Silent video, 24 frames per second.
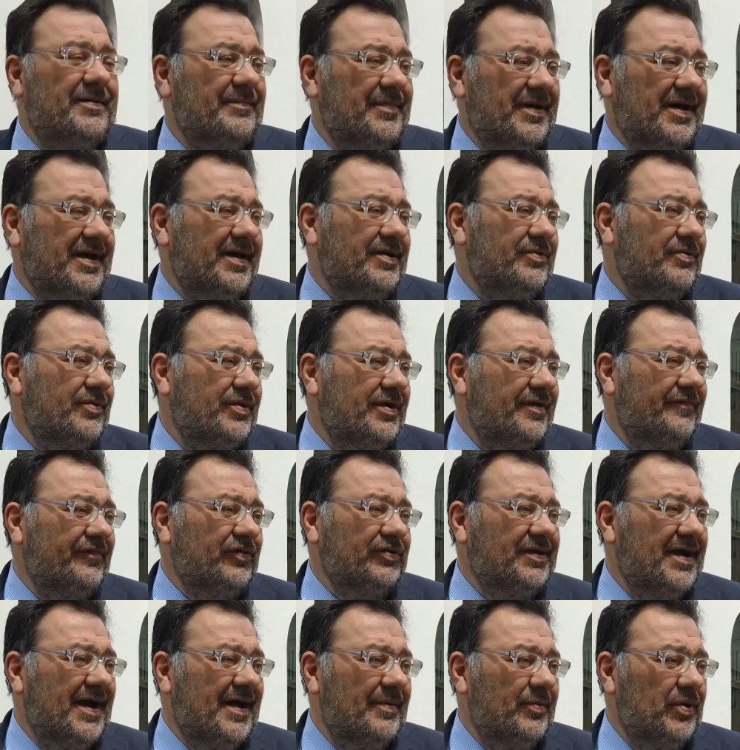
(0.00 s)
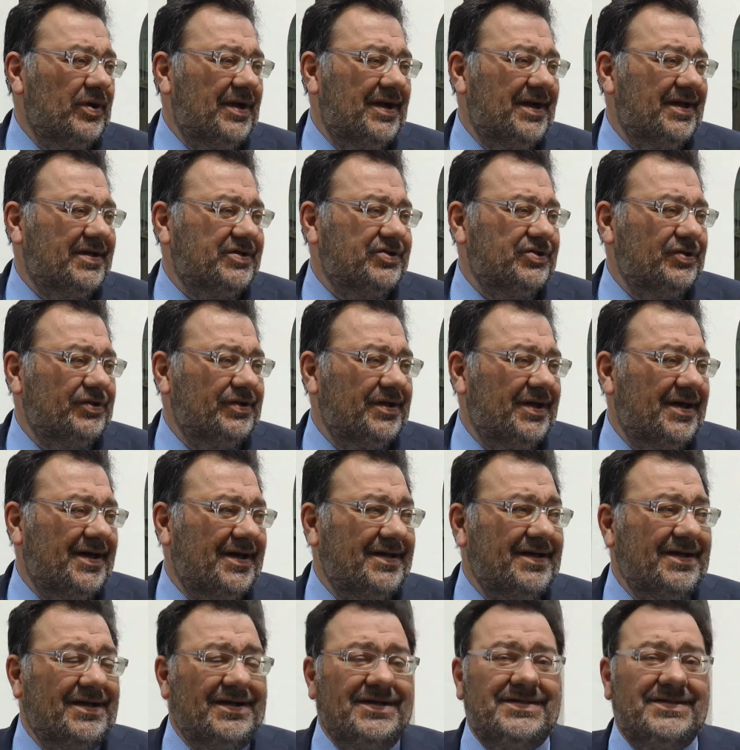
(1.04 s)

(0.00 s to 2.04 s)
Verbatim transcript: perché noi votiamo l'election day,